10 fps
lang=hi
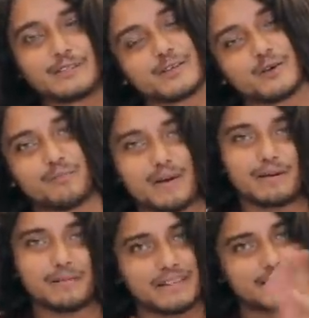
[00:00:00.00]
चलो बाय
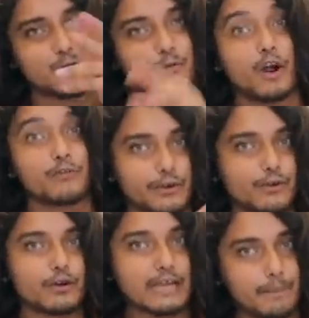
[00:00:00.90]
बाय मिलता हूँ और
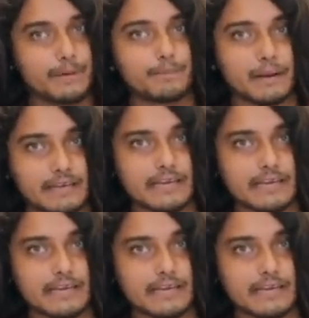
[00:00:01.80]
वीडियो क्या बीप मैंने